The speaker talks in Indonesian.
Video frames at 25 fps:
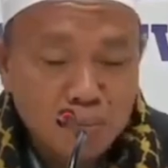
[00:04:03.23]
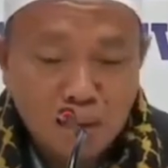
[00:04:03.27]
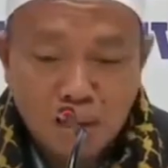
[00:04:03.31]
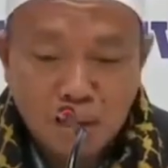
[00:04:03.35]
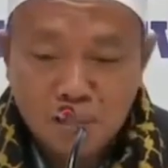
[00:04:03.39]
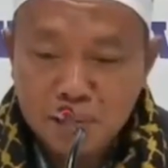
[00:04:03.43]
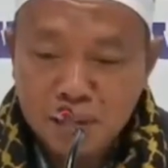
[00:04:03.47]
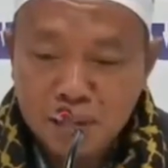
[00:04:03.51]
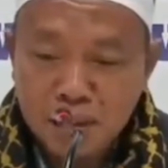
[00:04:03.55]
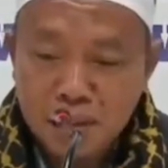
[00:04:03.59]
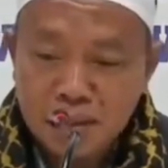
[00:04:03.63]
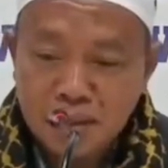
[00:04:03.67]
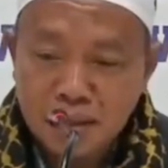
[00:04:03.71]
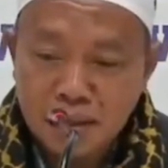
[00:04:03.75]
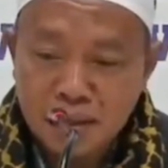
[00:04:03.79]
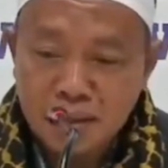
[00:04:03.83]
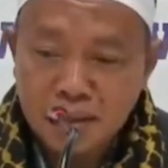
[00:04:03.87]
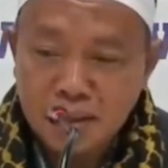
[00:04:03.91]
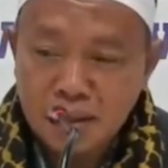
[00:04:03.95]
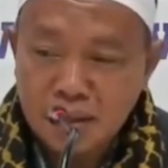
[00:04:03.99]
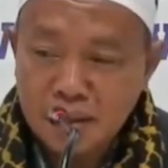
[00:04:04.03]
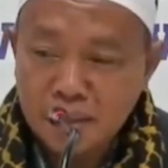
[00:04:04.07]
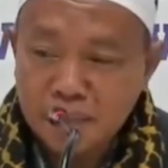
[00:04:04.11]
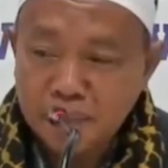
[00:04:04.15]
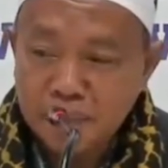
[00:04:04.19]
Jumat
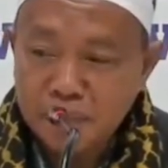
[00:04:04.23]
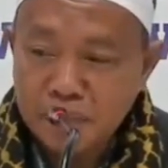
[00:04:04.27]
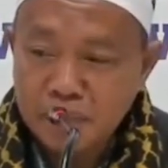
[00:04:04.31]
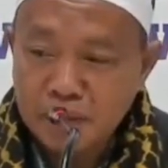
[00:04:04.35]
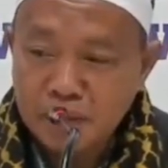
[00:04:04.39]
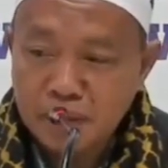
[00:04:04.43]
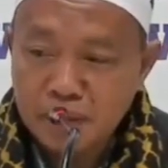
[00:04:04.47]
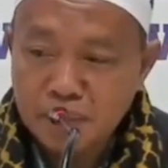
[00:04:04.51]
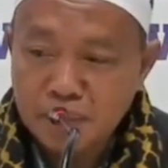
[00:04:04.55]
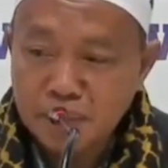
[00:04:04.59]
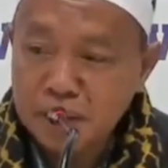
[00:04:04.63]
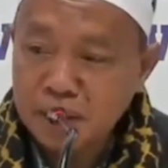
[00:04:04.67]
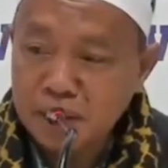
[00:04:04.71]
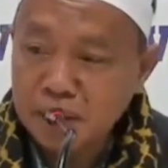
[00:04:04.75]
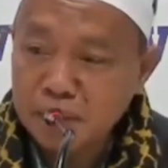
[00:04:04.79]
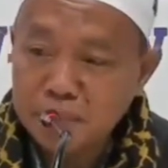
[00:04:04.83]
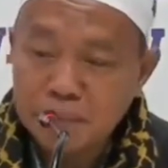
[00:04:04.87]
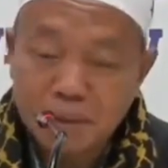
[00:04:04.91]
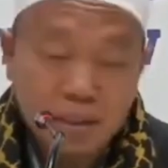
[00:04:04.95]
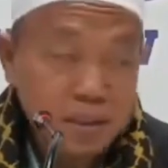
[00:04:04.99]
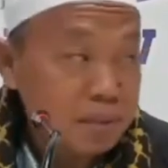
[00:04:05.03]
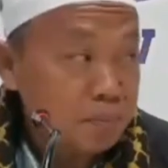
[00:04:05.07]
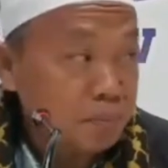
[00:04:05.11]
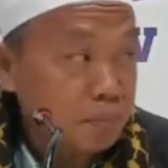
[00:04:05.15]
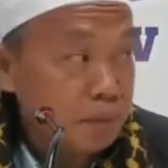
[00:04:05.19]
biasanya
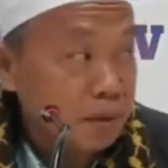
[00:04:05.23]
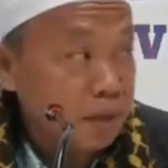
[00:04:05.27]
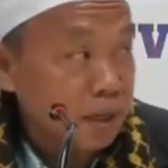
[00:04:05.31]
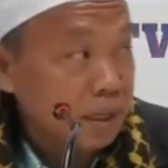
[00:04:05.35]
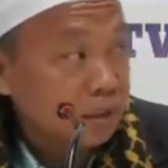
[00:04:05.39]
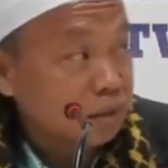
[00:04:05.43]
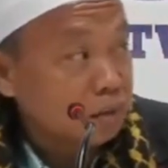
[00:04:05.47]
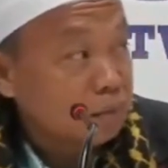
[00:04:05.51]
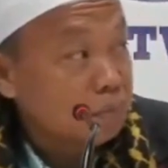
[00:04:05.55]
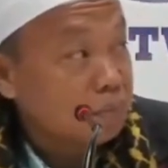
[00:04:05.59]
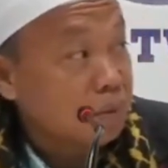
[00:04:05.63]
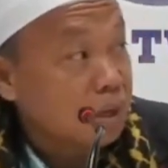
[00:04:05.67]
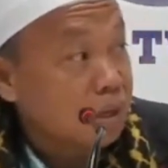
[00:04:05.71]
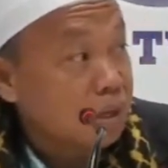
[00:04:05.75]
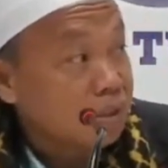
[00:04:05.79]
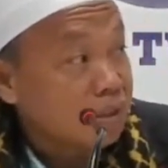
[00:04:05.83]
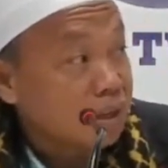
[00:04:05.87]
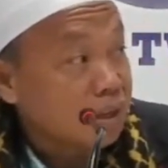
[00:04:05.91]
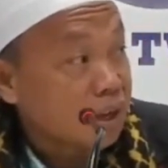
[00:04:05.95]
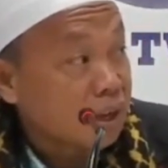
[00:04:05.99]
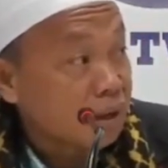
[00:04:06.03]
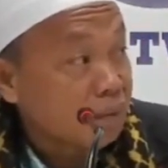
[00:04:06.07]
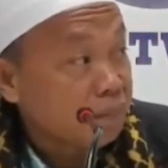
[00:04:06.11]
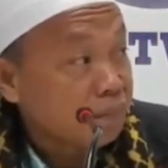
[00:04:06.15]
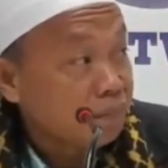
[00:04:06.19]
teman-teman sebelah itu
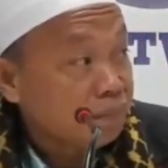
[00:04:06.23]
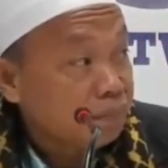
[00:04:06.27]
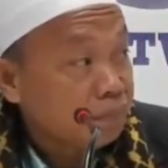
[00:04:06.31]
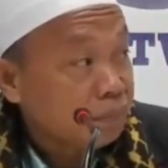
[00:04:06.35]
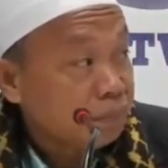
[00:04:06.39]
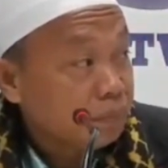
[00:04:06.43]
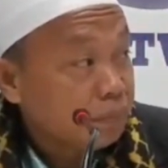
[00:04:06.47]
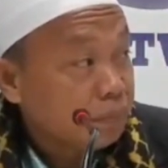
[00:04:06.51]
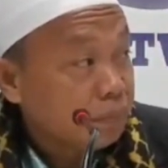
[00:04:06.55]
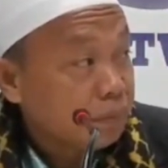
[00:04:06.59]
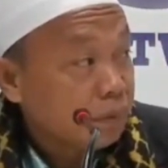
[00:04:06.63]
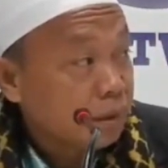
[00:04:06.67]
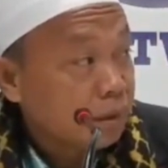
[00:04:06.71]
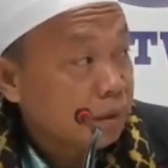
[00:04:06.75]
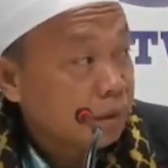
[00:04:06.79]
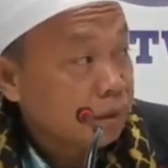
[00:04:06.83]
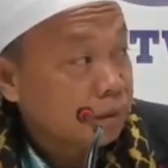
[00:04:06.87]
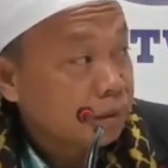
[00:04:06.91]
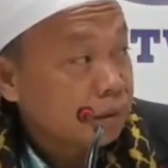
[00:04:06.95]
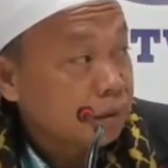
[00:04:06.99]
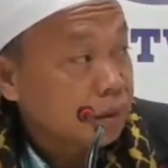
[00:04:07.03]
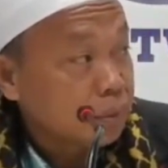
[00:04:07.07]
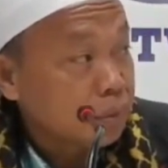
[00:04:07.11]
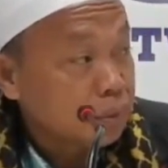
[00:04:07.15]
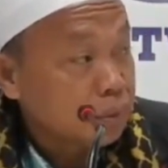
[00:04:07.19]
membaca
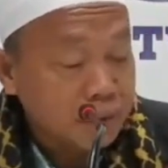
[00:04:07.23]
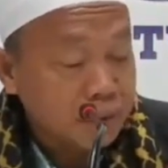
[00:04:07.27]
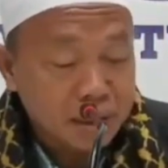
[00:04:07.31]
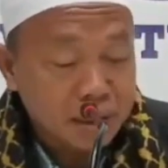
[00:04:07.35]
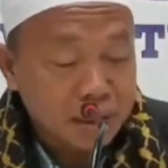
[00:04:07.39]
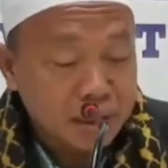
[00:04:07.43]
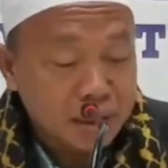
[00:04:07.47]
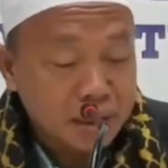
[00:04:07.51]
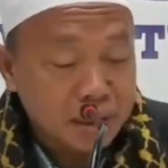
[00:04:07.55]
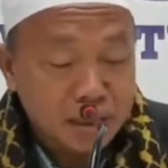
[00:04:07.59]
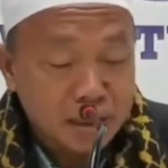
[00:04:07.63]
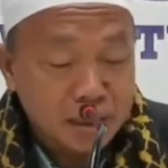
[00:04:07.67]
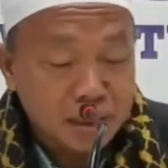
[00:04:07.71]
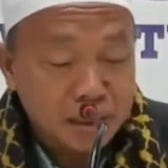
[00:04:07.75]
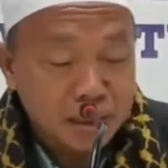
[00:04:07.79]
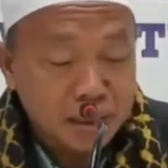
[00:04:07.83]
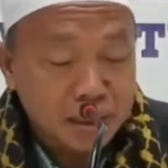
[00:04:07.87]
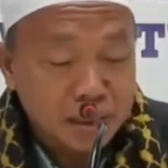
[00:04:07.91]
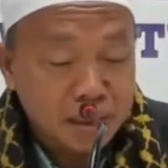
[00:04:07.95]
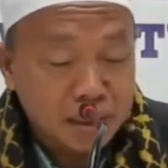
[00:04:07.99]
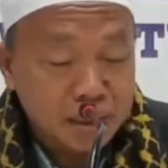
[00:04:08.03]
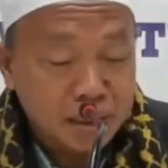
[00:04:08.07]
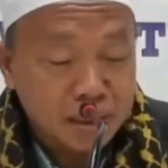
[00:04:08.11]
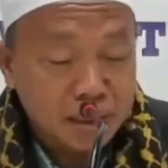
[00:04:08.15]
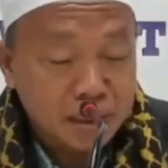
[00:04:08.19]
dirutinkan
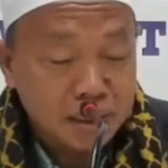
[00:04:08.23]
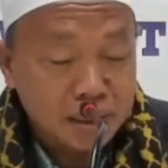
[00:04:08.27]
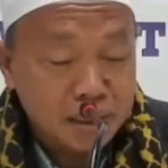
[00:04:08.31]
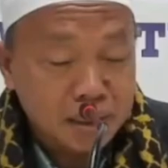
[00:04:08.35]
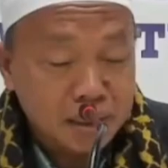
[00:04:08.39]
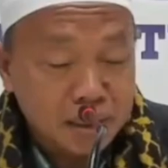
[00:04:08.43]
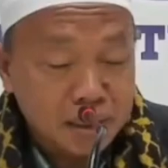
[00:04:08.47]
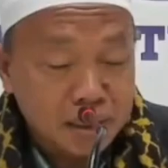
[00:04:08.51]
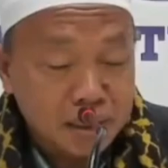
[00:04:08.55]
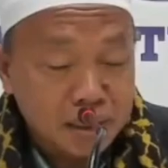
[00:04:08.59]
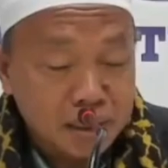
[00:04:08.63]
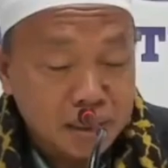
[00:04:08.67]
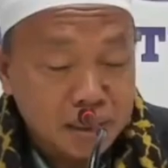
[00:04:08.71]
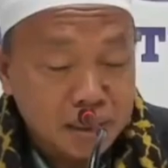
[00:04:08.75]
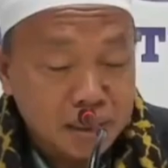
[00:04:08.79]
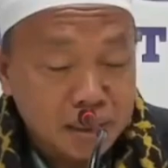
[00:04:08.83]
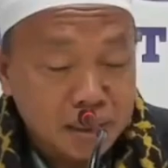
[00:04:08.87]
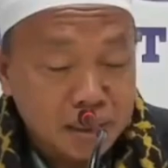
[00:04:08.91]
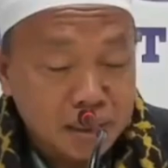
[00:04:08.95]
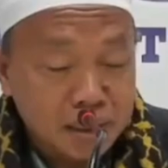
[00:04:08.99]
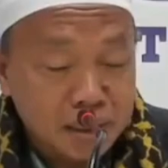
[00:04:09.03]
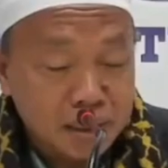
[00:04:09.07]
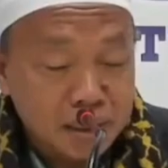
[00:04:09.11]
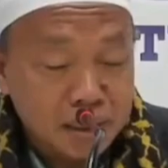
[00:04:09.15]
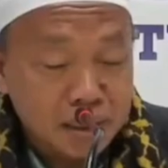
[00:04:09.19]

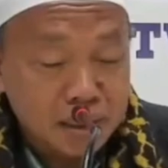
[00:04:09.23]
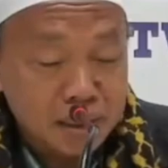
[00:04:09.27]
ya.